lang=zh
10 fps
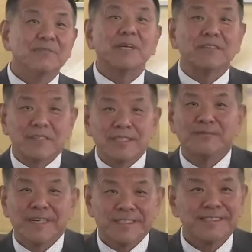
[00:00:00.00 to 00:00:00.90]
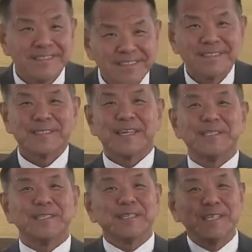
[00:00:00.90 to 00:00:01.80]
绊脚是什么？还
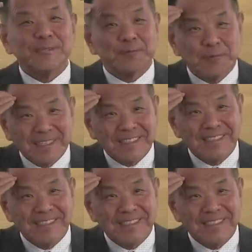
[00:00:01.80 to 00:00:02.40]
记得耶稣吗？